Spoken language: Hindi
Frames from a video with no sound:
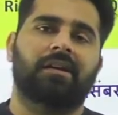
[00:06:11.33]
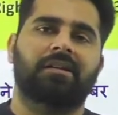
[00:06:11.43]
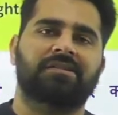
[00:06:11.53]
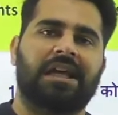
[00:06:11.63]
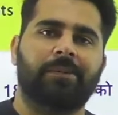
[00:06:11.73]

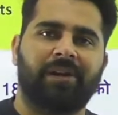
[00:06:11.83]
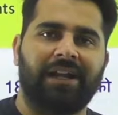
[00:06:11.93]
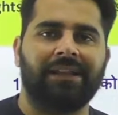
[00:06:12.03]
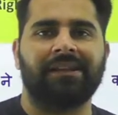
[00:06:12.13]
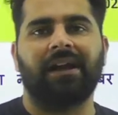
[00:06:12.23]

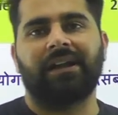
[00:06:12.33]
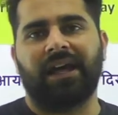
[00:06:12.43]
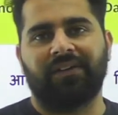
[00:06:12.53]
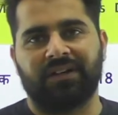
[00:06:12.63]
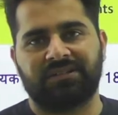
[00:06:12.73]
सेलिब्रेटिंग द
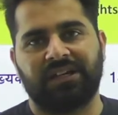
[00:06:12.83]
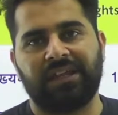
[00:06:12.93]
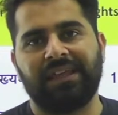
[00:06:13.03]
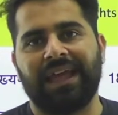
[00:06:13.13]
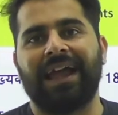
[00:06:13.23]
डाइवर्सिटी
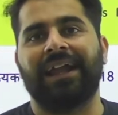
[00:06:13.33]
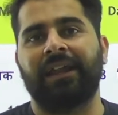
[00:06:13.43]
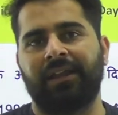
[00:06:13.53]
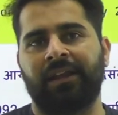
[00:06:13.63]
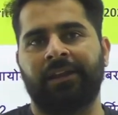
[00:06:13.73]
एंड
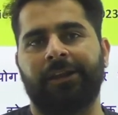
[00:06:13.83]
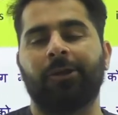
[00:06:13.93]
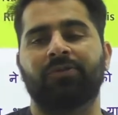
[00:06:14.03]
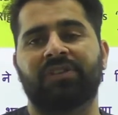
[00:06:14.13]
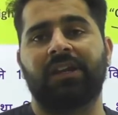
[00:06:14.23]

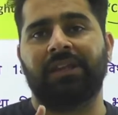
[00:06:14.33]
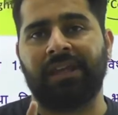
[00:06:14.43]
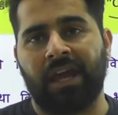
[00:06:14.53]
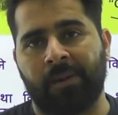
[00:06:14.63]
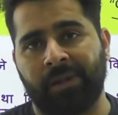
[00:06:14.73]
इंक्लूजन
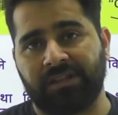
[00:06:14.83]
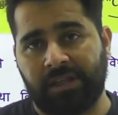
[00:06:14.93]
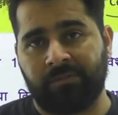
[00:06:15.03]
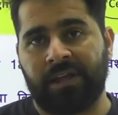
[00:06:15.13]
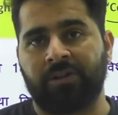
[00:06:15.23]
ये हमें
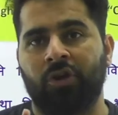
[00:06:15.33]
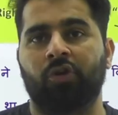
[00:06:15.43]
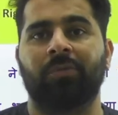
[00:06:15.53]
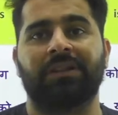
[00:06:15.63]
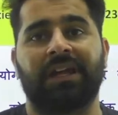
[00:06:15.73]
थीम देखने को
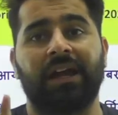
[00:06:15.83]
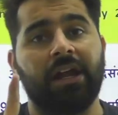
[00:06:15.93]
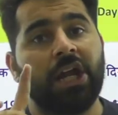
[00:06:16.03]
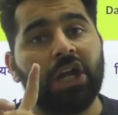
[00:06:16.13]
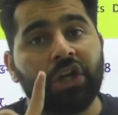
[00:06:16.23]
मिलता है
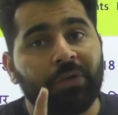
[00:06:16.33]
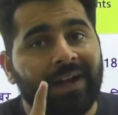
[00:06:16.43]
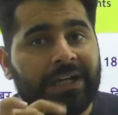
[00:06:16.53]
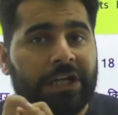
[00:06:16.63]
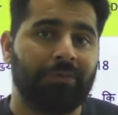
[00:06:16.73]

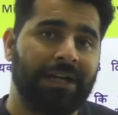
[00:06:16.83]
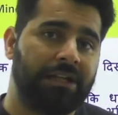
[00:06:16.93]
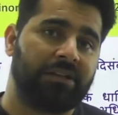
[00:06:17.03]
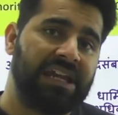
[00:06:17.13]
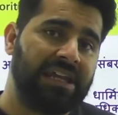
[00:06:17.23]

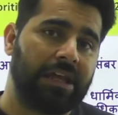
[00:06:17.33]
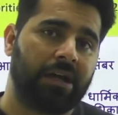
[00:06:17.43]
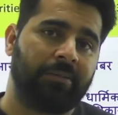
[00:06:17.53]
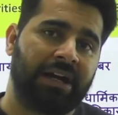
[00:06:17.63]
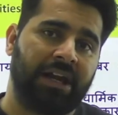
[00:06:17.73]
2023 के
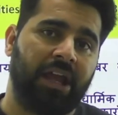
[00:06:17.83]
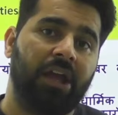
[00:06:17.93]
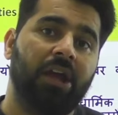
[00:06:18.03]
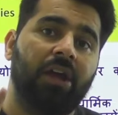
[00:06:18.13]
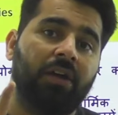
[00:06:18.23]
हमारे
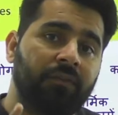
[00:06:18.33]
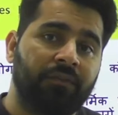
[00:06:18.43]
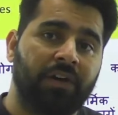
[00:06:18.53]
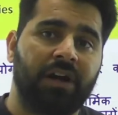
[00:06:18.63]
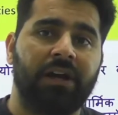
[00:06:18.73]

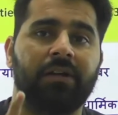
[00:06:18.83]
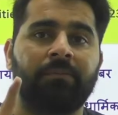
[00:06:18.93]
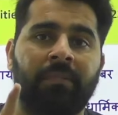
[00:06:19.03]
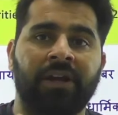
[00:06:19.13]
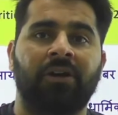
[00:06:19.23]
वर्ल्ड
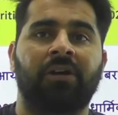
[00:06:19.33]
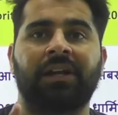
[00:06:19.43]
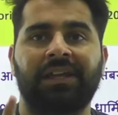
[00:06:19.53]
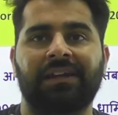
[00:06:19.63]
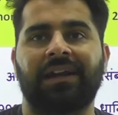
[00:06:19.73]

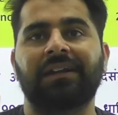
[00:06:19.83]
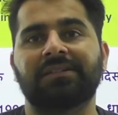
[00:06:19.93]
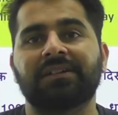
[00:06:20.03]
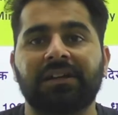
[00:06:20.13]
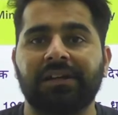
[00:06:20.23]
माइनॉरिटी राइट्स
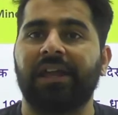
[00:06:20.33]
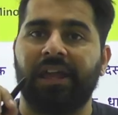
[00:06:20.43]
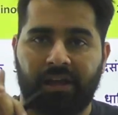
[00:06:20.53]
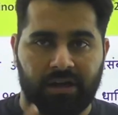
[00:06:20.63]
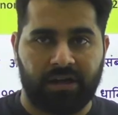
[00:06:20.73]
डे
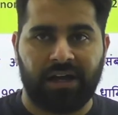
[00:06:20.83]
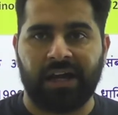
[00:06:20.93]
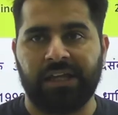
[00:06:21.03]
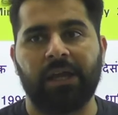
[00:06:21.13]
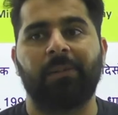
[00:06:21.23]
का
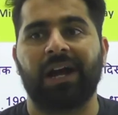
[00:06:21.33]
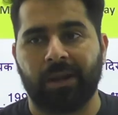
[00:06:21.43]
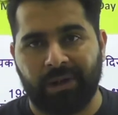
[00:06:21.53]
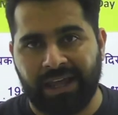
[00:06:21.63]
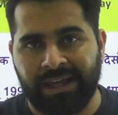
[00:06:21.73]
आइए अब आगे
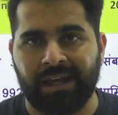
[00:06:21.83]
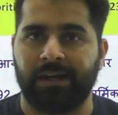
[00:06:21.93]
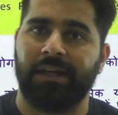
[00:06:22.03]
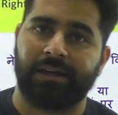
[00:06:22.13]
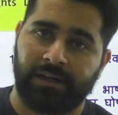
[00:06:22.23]
बढ़ेंगे
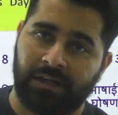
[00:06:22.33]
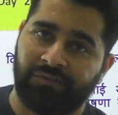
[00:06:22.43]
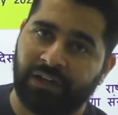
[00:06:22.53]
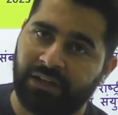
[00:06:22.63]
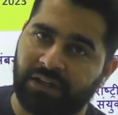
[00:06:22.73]
अगले करंट
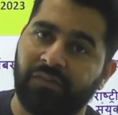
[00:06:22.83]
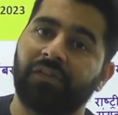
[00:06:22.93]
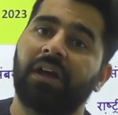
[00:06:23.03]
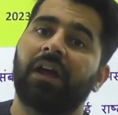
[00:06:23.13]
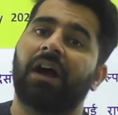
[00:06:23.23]
अफेयर की तरफ
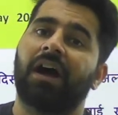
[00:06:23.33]
अगला